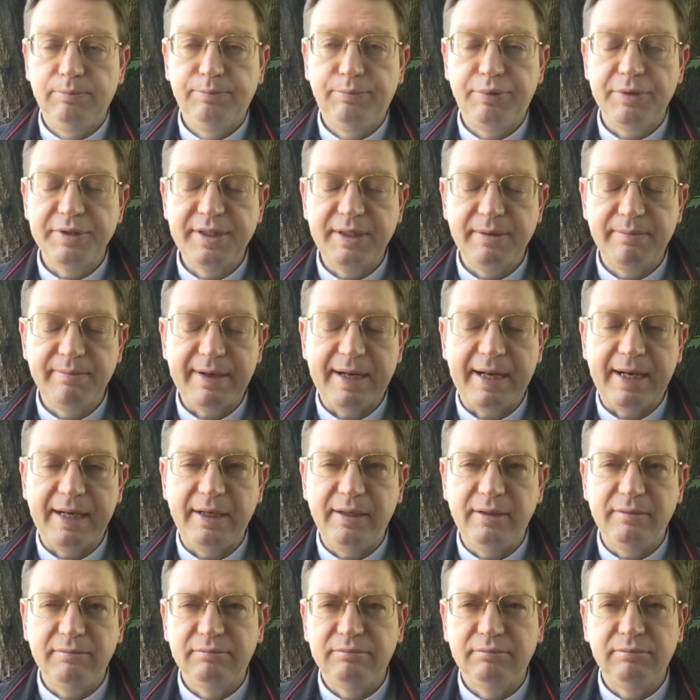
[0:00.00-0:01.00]
Può
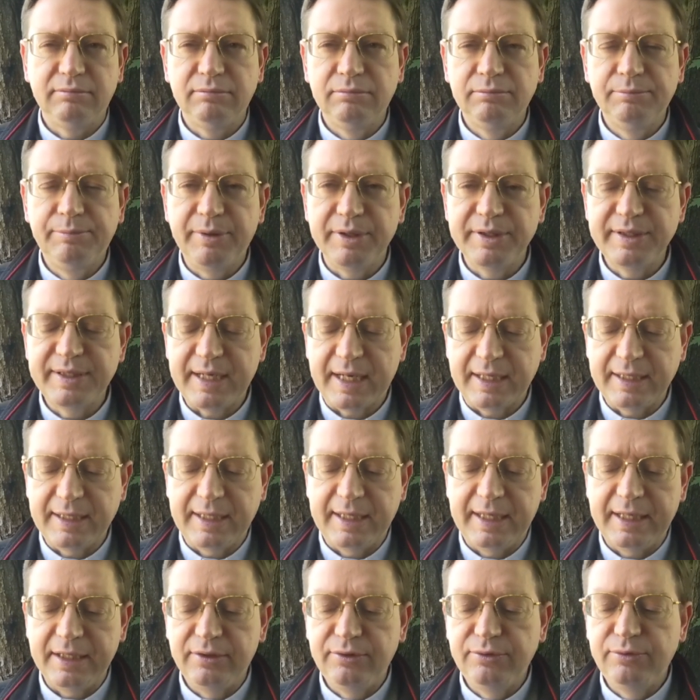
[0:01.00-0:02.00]
sembrare un po'
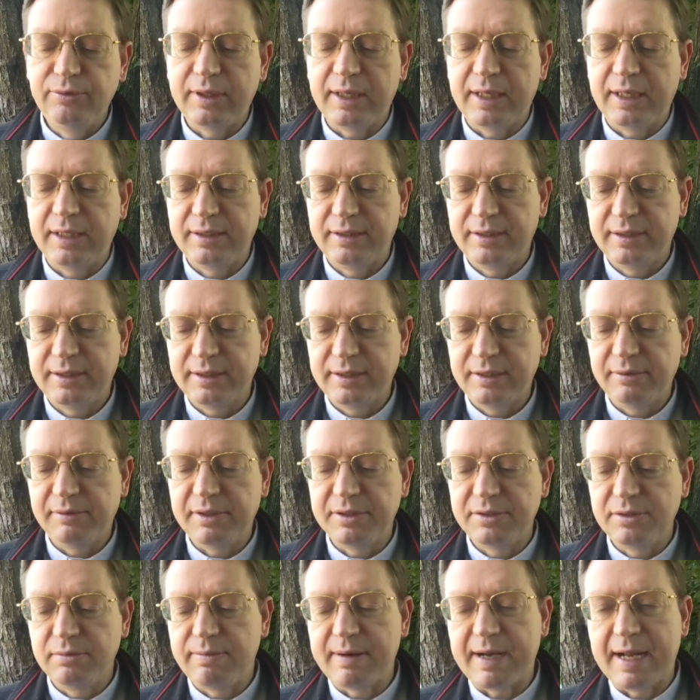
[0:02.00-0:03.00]
strana la lettura di
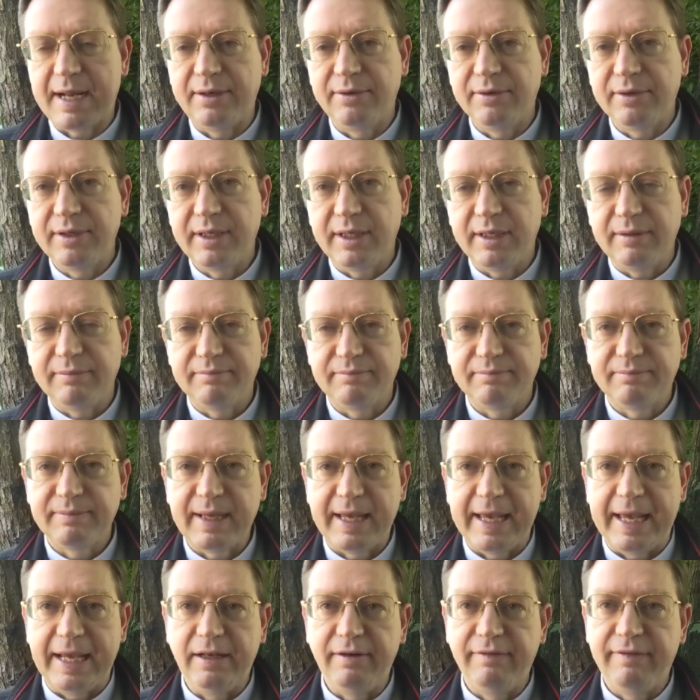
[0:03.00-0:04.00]
questo brano, che
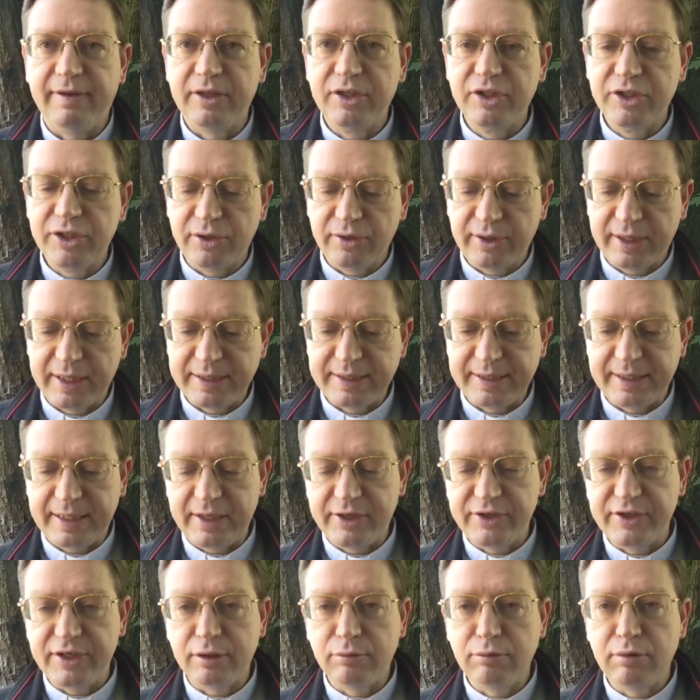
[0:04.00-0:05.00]
è il Vangelo che si
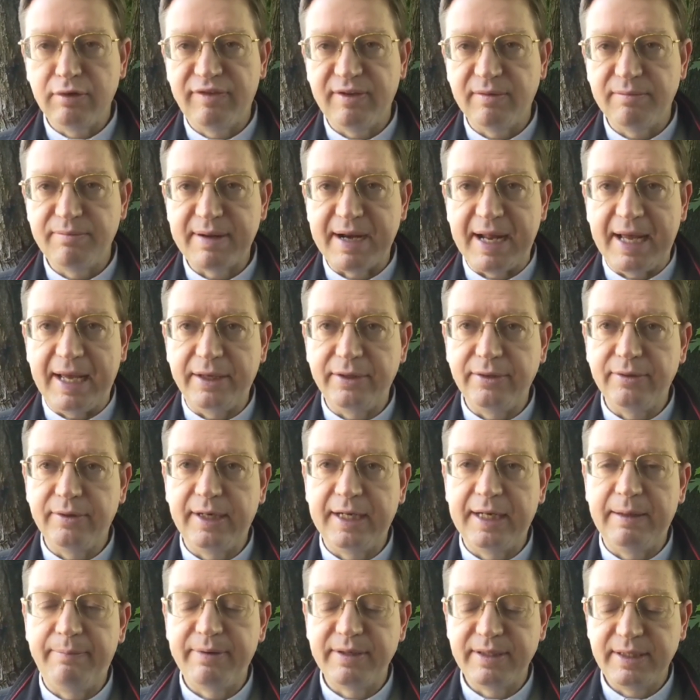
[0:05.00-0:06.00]
legge il 2 febbraio
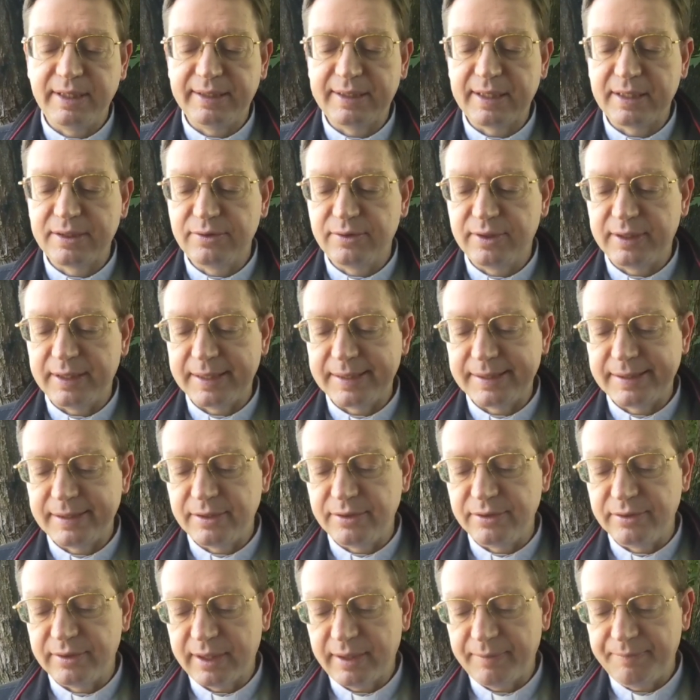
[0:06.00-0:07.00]
alla presentazione del
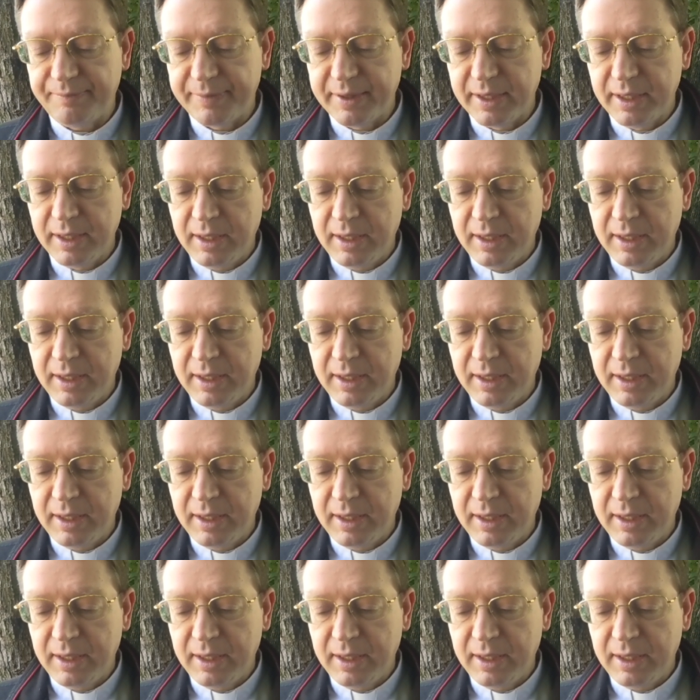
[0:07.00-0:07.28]
Signore,